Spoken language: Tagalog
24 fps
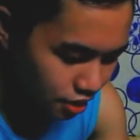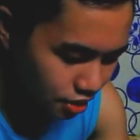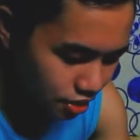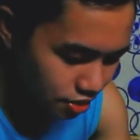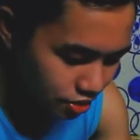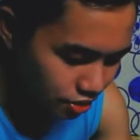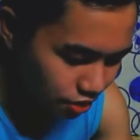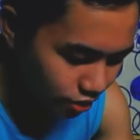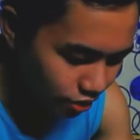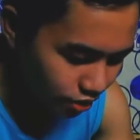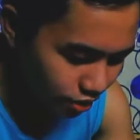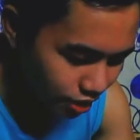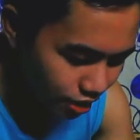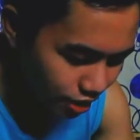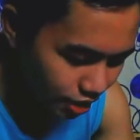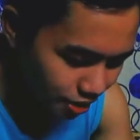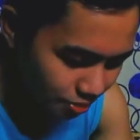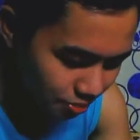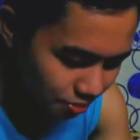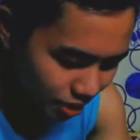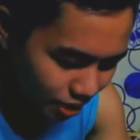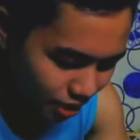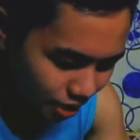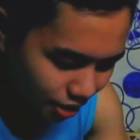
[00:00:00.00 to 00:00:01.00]
So, yun na
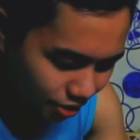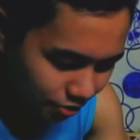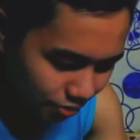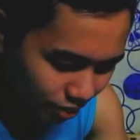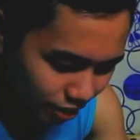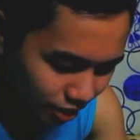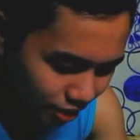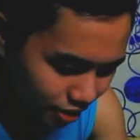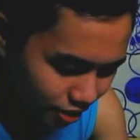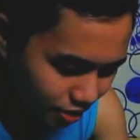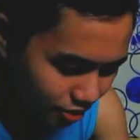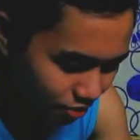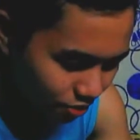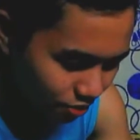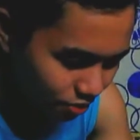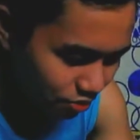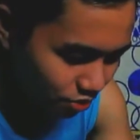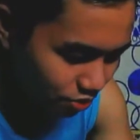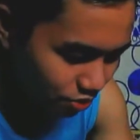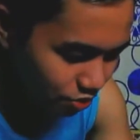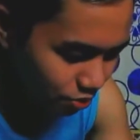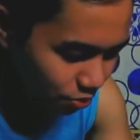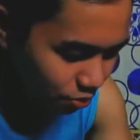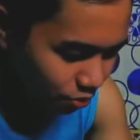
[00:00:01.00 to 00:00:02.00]
nga mga men. So,
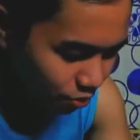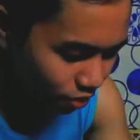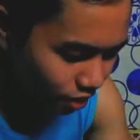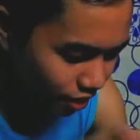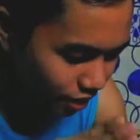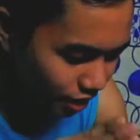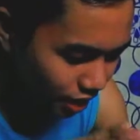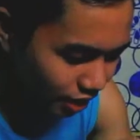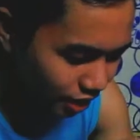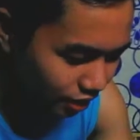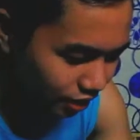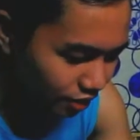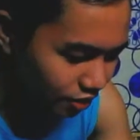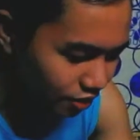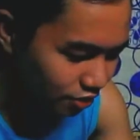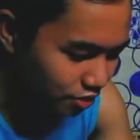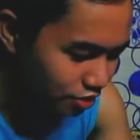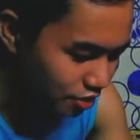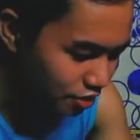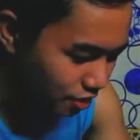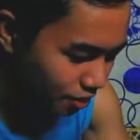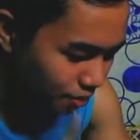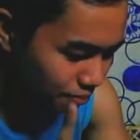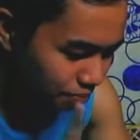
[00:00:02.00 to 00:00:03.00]
susubukan natin yun.
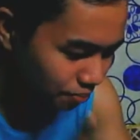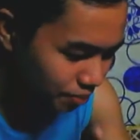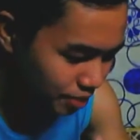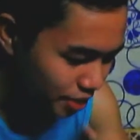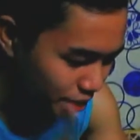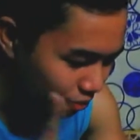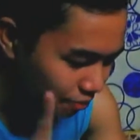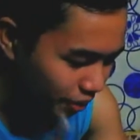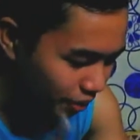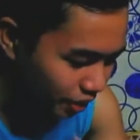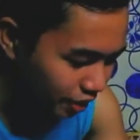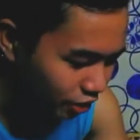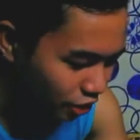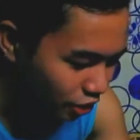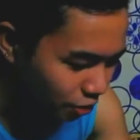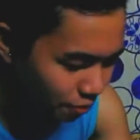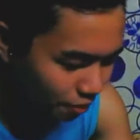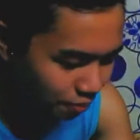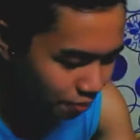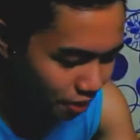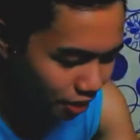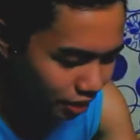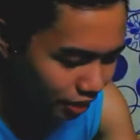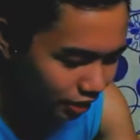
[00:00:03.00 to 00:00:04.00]
syempre, ito,
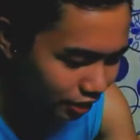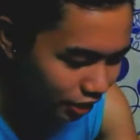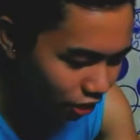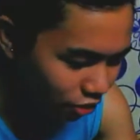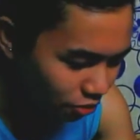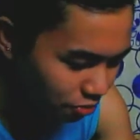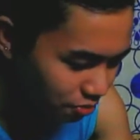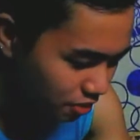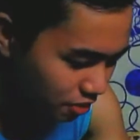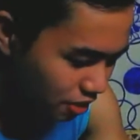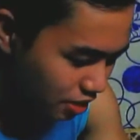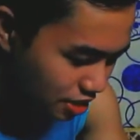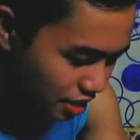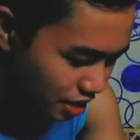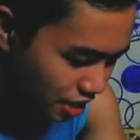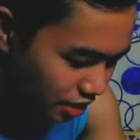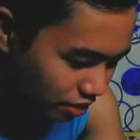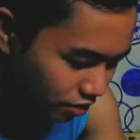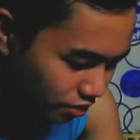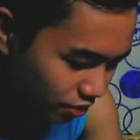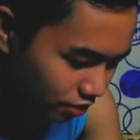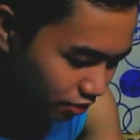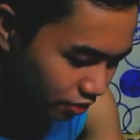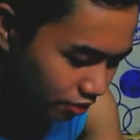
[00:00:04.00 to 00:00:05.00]
papakita ko muna sa
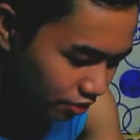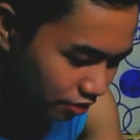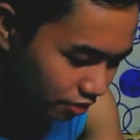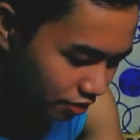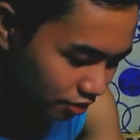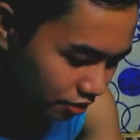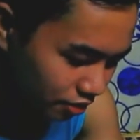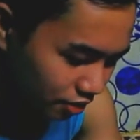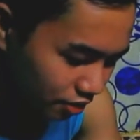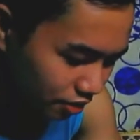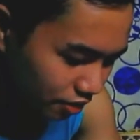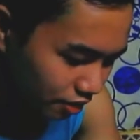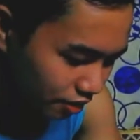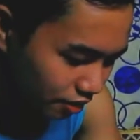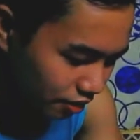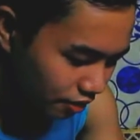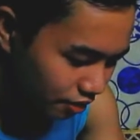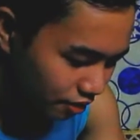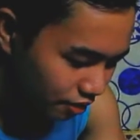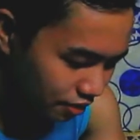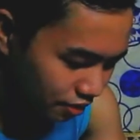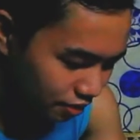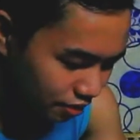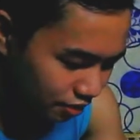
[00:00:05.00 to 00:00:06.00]
inyo yun
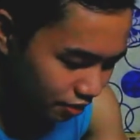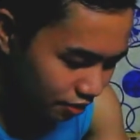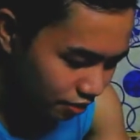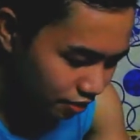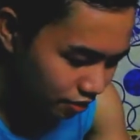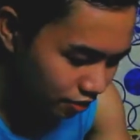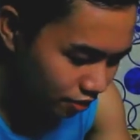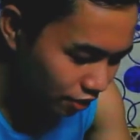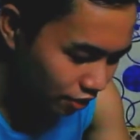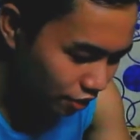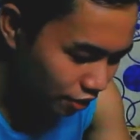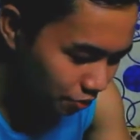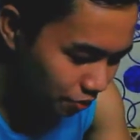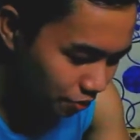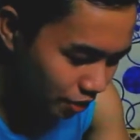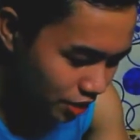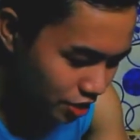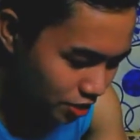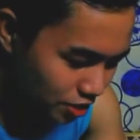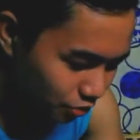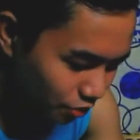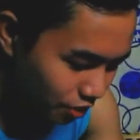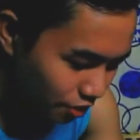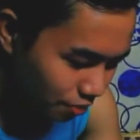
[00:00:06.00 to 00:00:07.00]
o ano ba yung
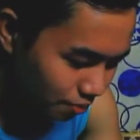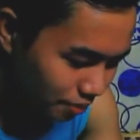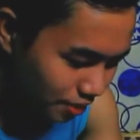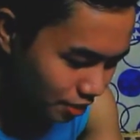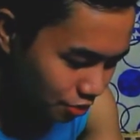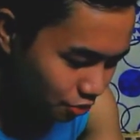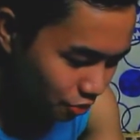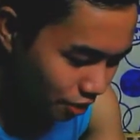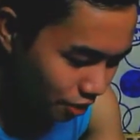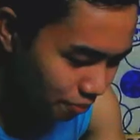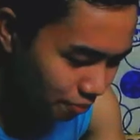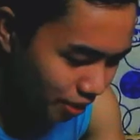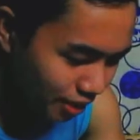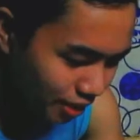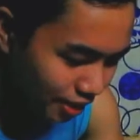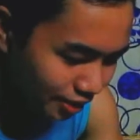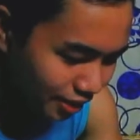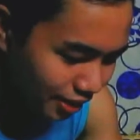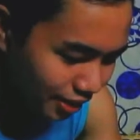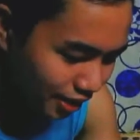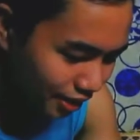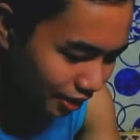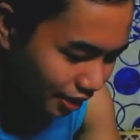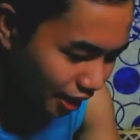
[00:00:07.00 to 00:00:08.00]
screaming swipan na
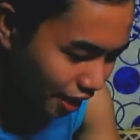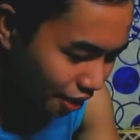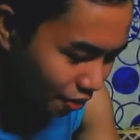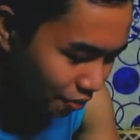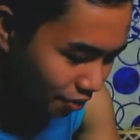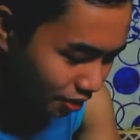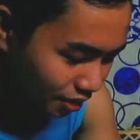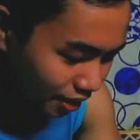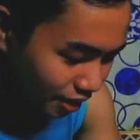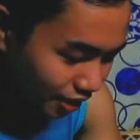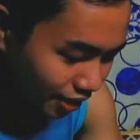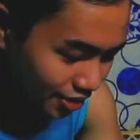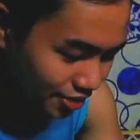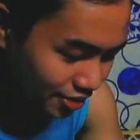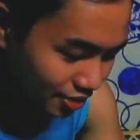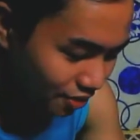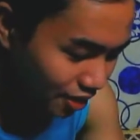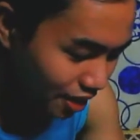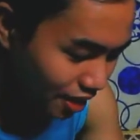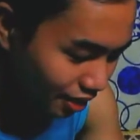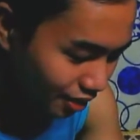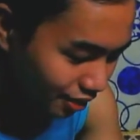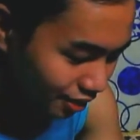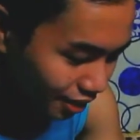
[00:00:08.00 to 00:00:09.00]
tinatawag na yun. So
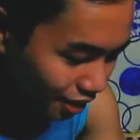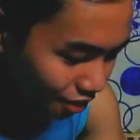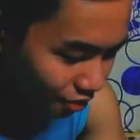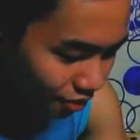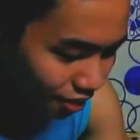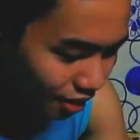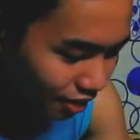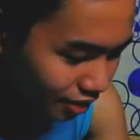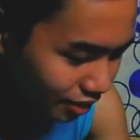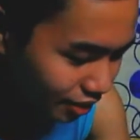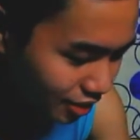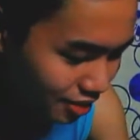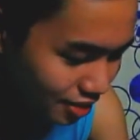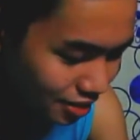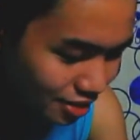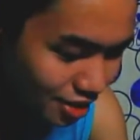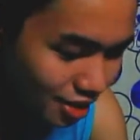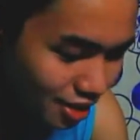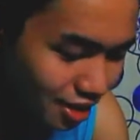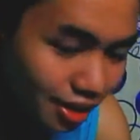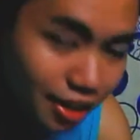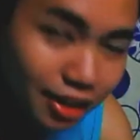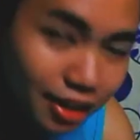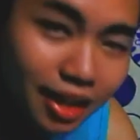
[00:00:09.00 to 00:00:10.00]
nakita ko lang din
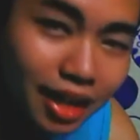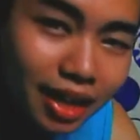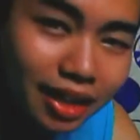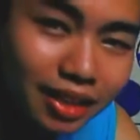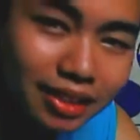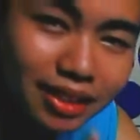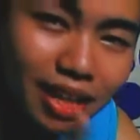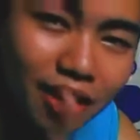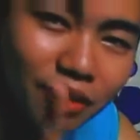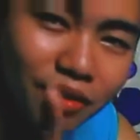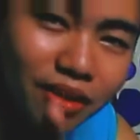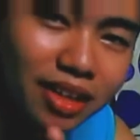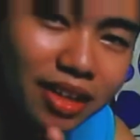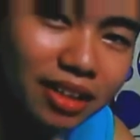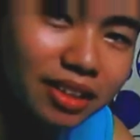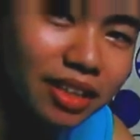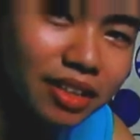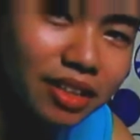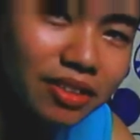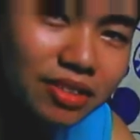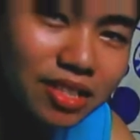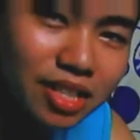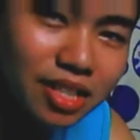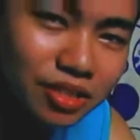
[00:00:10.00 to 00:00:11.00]
sa, nakita ko lang
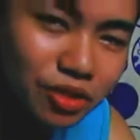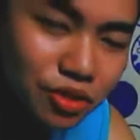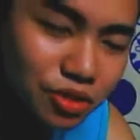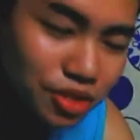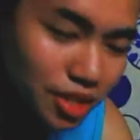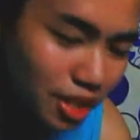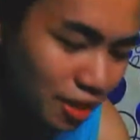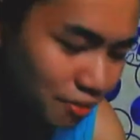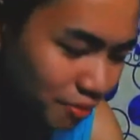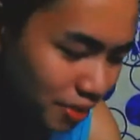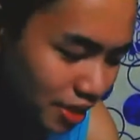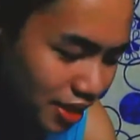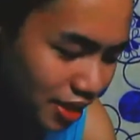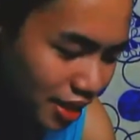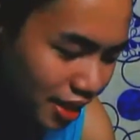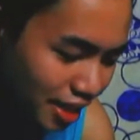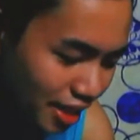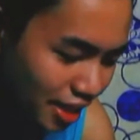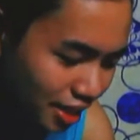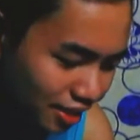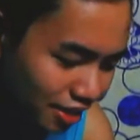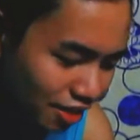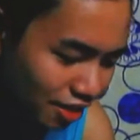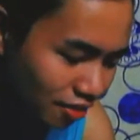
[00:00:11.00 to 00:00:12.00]
din yun sa social media,
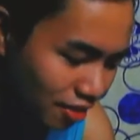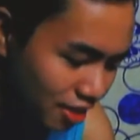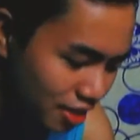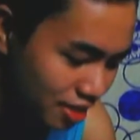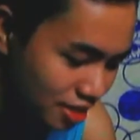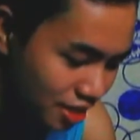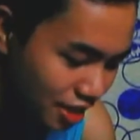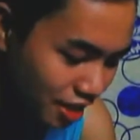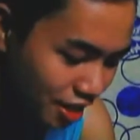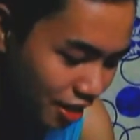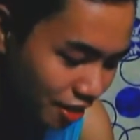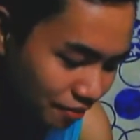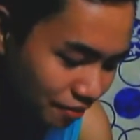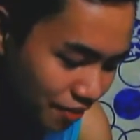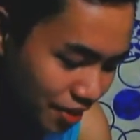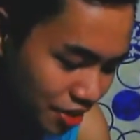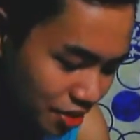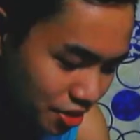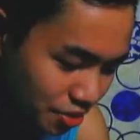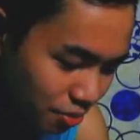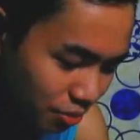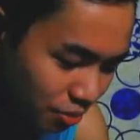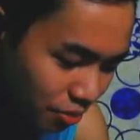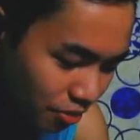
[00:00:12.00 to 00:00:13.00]
nakita ko lang sa
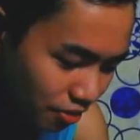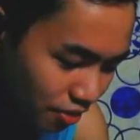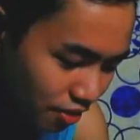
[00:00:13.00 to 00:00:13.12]
Facebook.